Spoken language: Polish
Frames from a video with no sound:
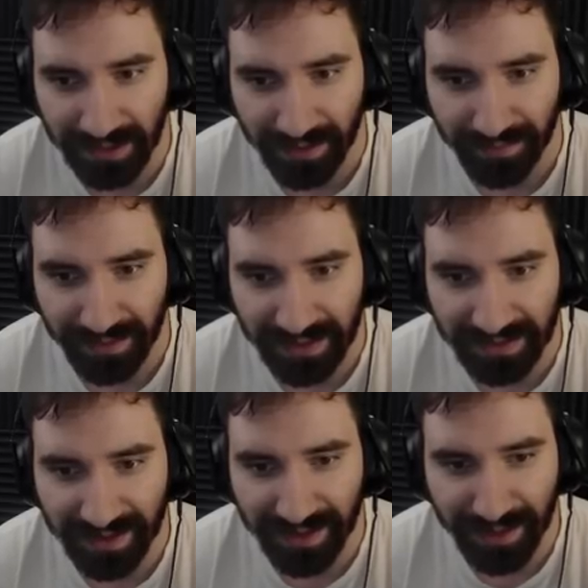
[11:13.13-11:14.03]
Wiel,
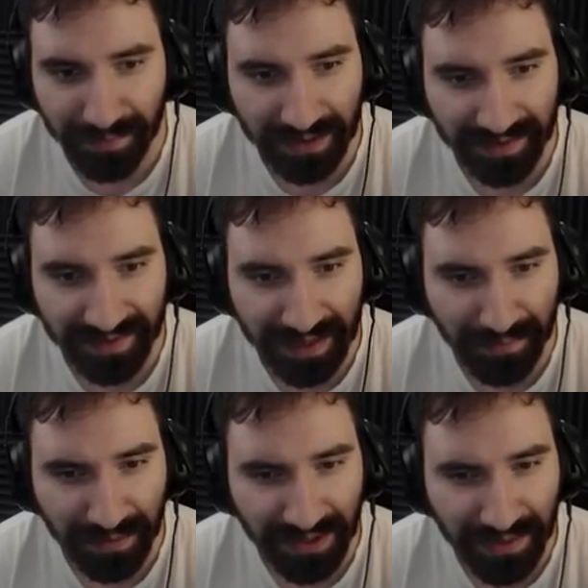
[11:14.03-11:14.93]
dobra,
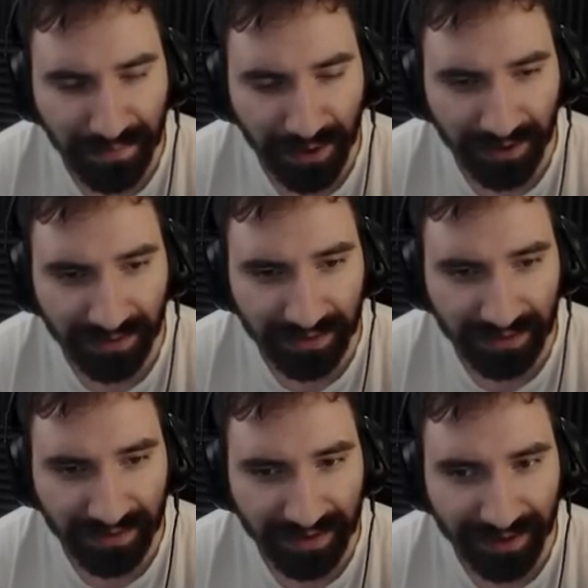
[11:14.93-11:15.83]
zamknij mordę,